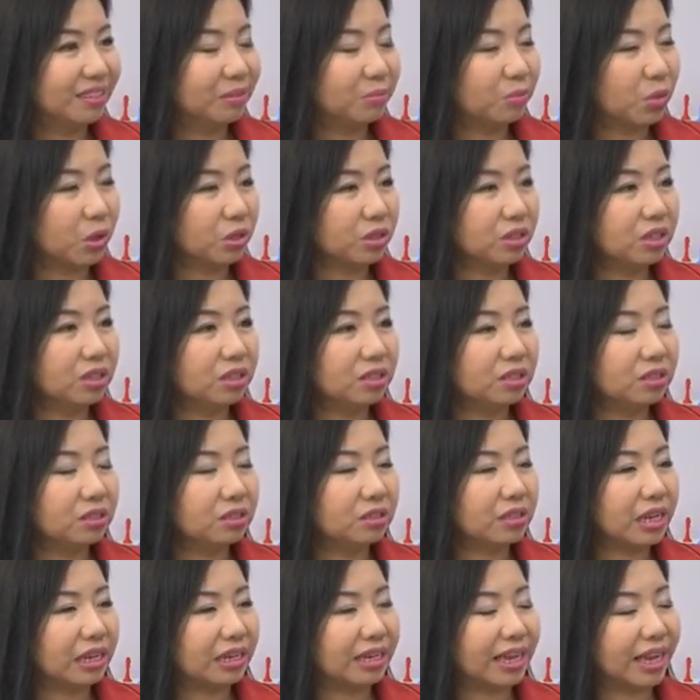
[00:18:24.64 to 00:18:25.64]
mọi
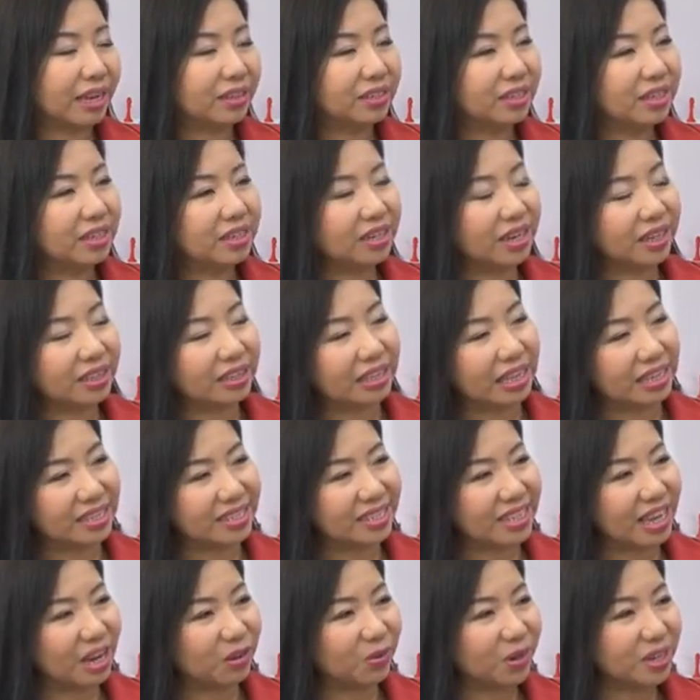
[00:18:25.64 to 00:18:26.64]
người đã ngạc nhiên là tại
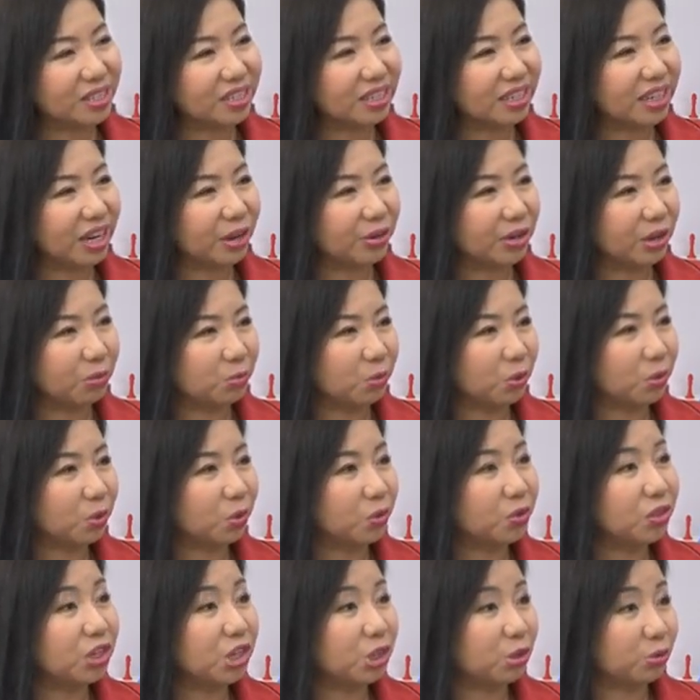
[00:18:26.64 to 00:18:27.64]
sao cái sức lao động của
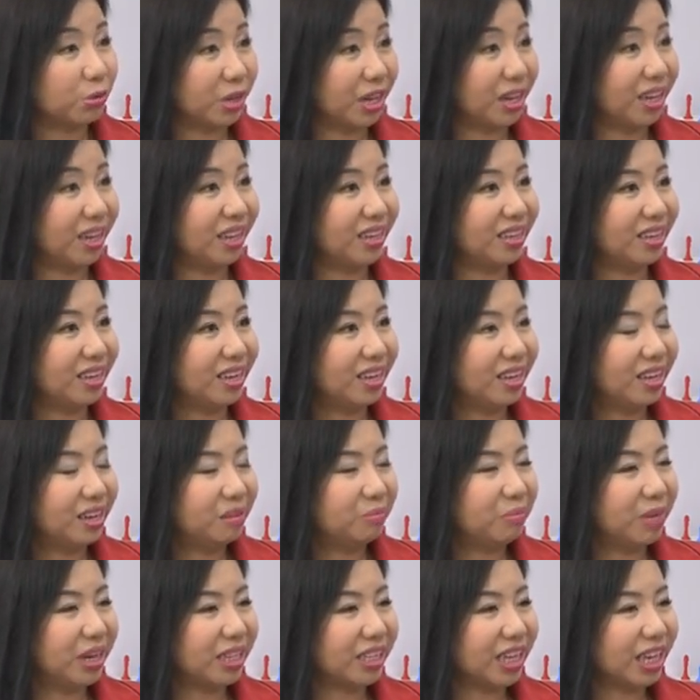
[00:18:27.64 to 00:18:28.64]
tôi nhiều thế
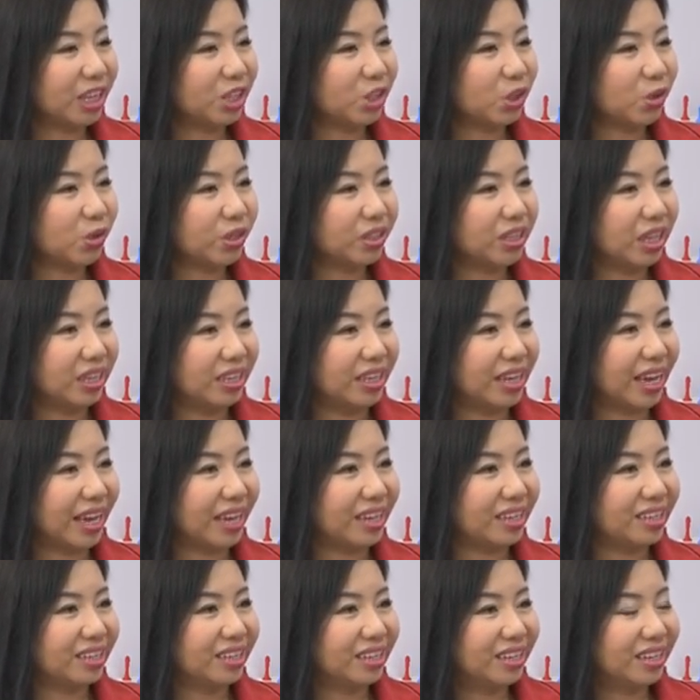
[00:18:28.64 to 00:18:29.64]
mới thấy tôi ở tỉnh
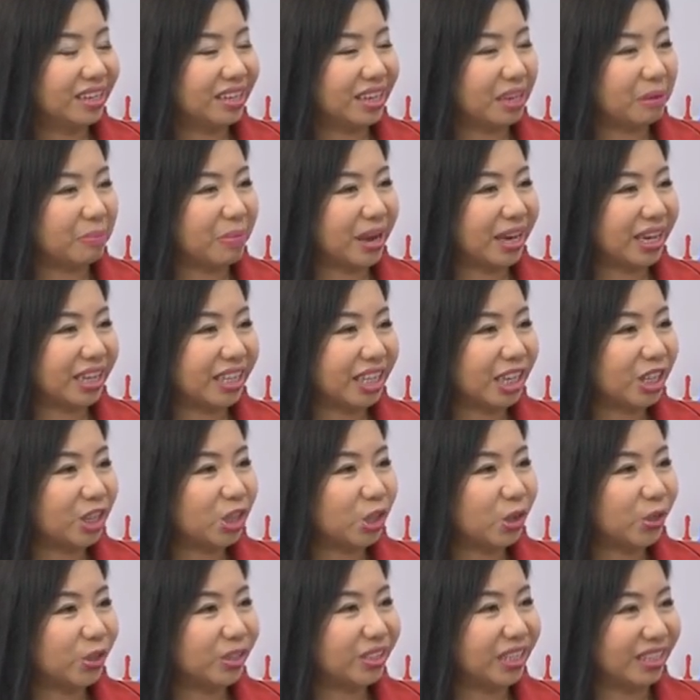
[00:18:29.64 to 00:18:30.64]
này ngày mai lại thấy
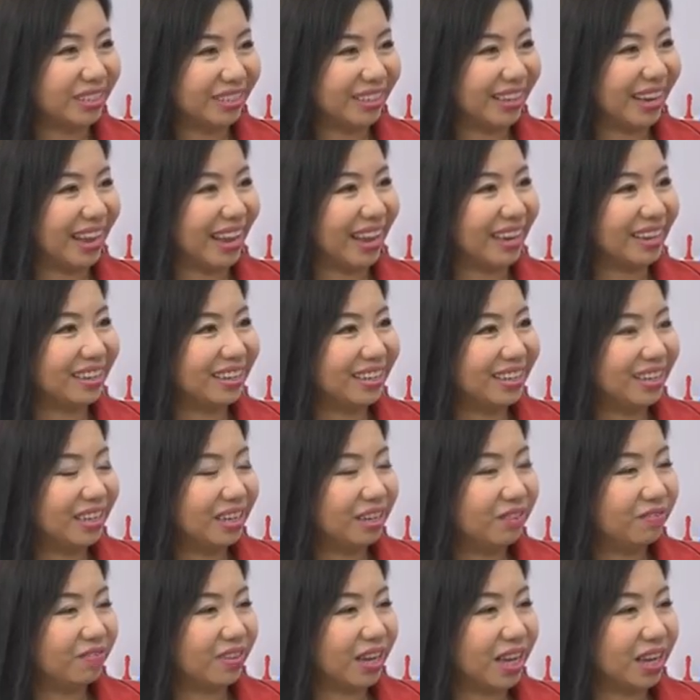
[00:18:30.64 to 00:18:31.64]
tôi ở tỉnh khác
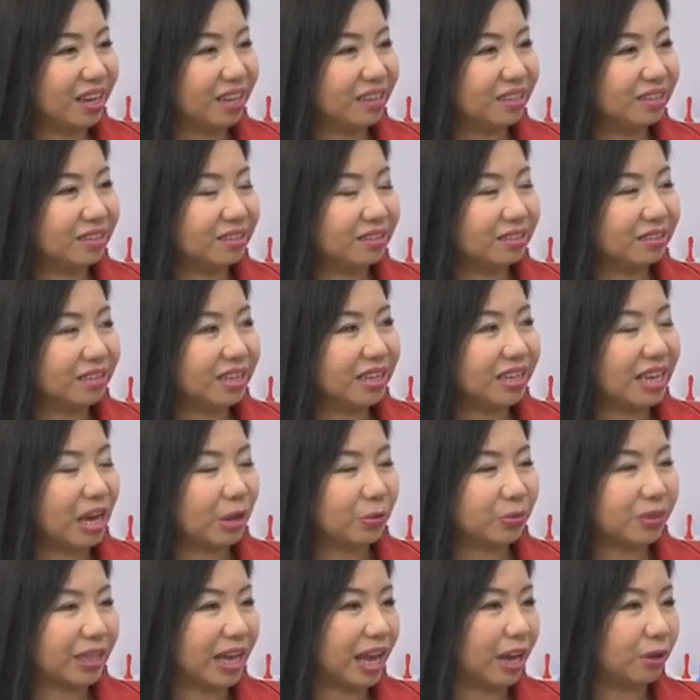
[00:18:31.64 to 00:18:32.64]
và đi
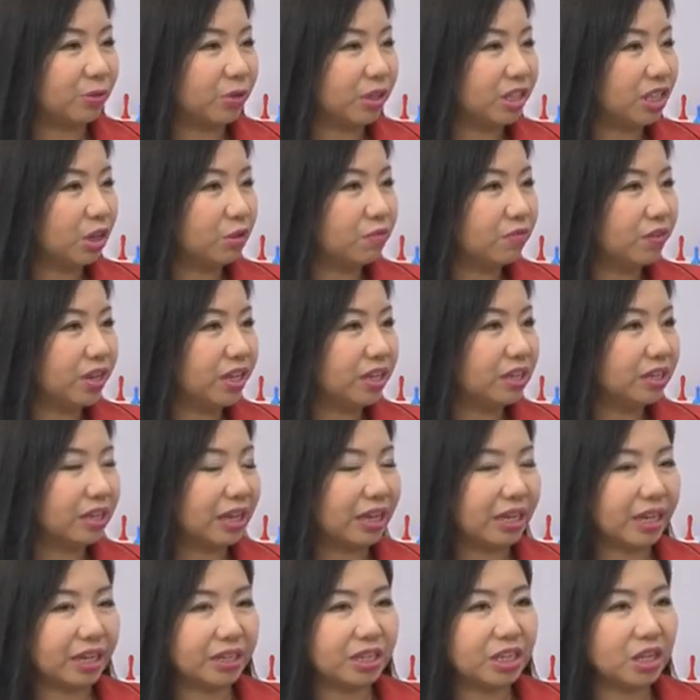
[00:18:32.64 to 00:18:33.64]
đào tạo cho giáo viên
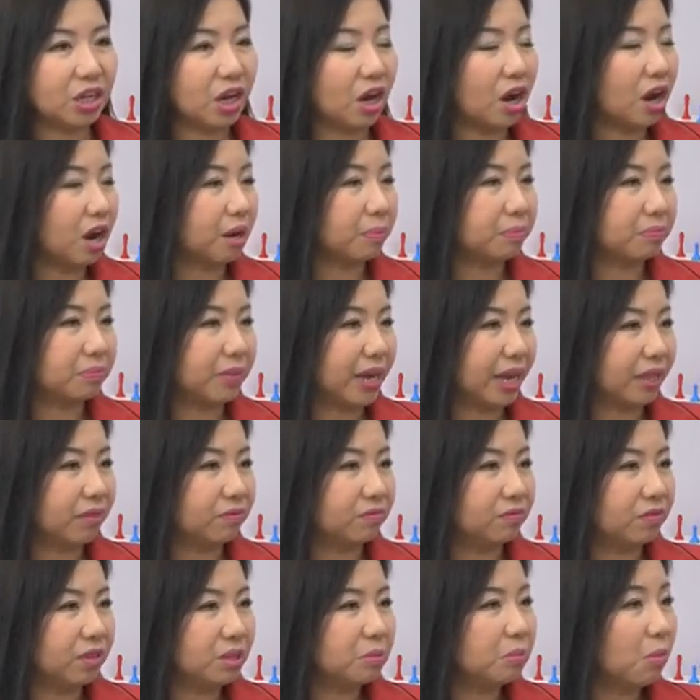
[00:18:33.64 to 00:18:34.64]
hay là đi họp
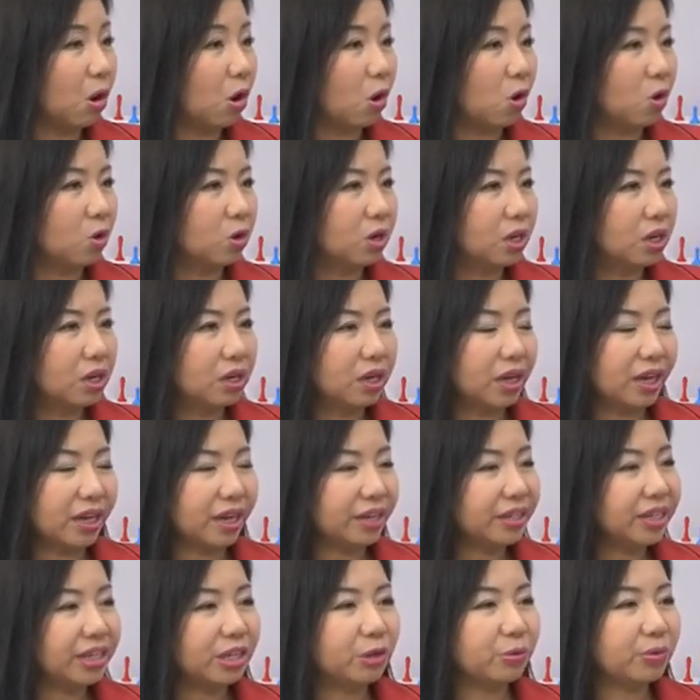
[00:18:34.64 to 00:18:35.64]
hành với bộ hay
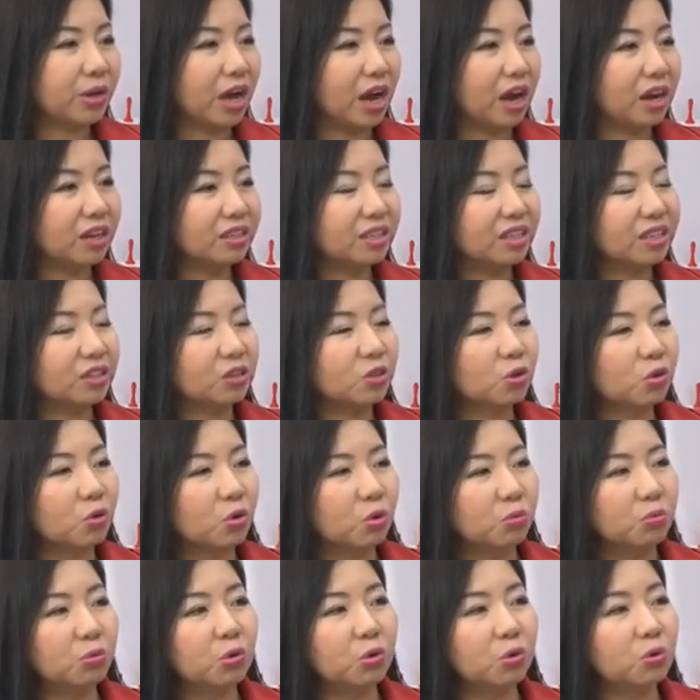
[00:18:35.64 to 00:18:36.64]
là đi đâu đó thì tôi
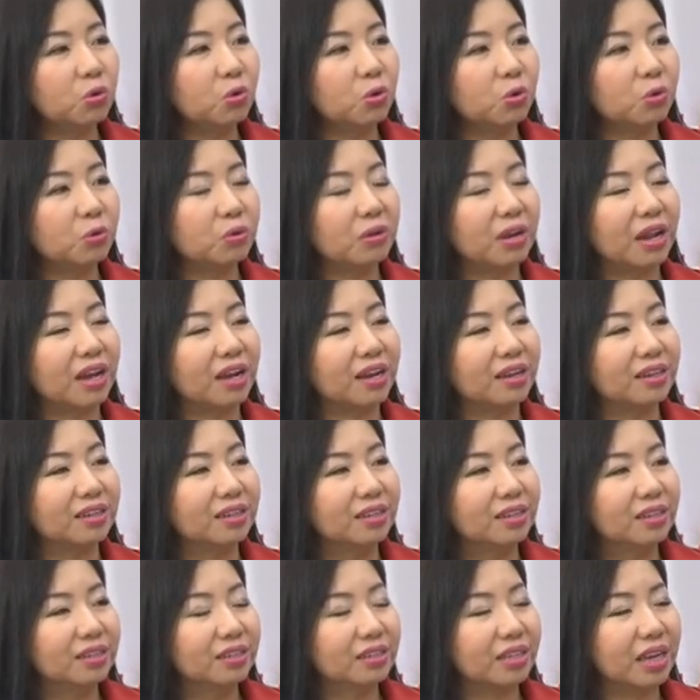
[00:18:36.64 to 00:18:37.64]
cũng luôn luôn là
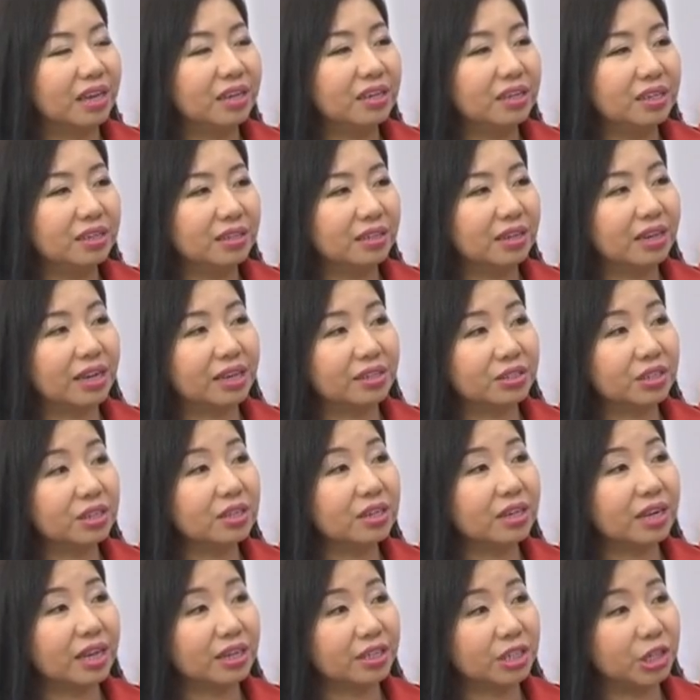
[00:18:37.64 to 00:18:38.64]
thể hiện là
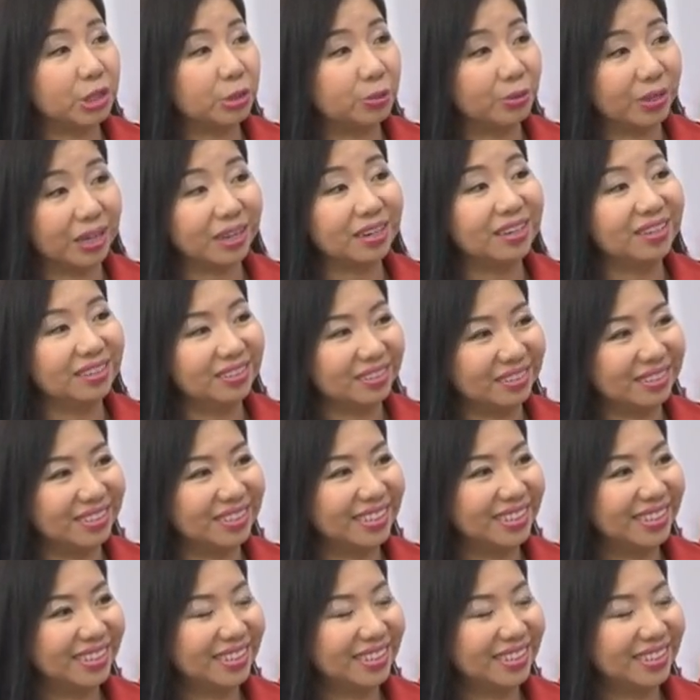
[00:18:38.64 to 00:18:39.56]
rất là nhiều năng lượng